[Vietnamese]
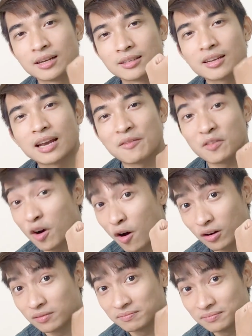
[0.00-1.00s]
rất là đẹp và
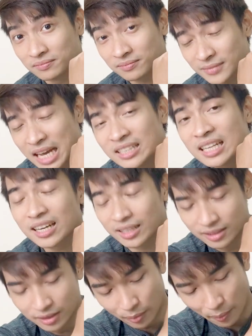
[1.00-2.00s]
gọn. Đấy chính là
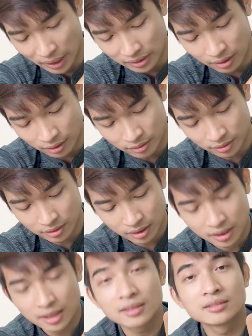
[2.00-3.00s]
cái thứ mà mình thực sự
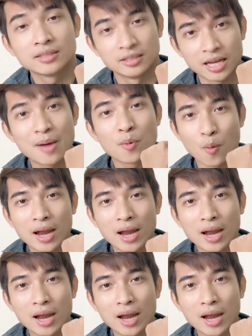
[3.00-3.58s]
rất thích trên chiếc Apple